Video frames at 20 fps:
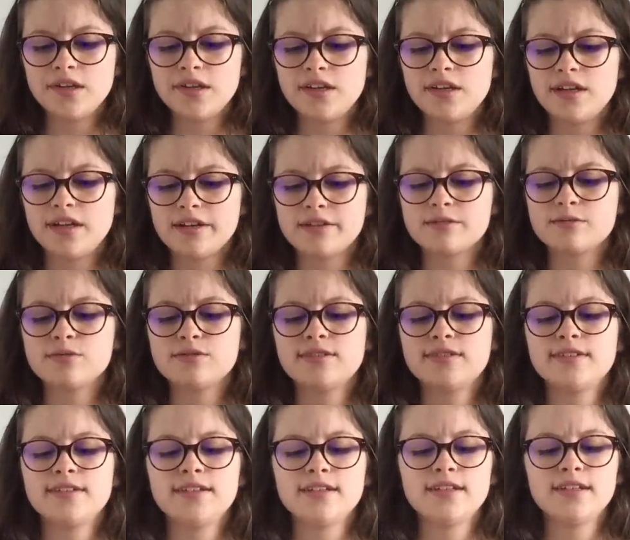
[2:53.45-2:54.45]
Il a
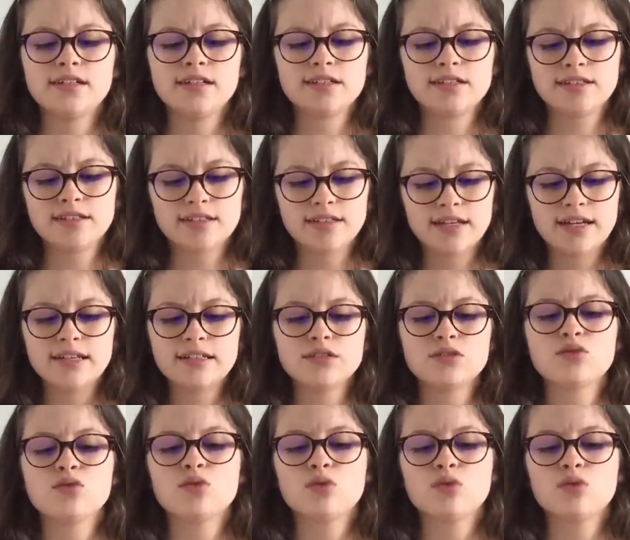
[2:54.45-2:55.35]
coûté 13 euh,